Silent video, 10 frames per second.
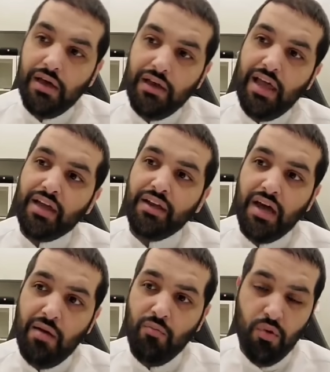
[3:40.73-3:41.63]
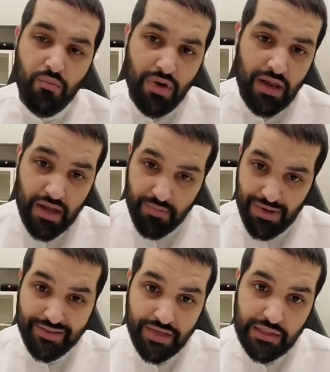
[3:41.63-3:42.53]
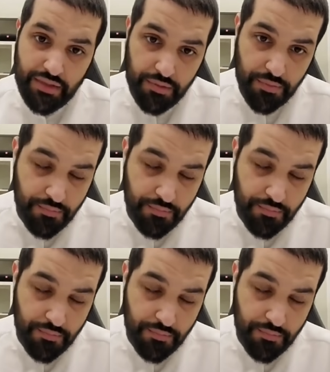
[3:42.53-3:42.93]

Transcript: لكن اهمهم الاربعه التاليين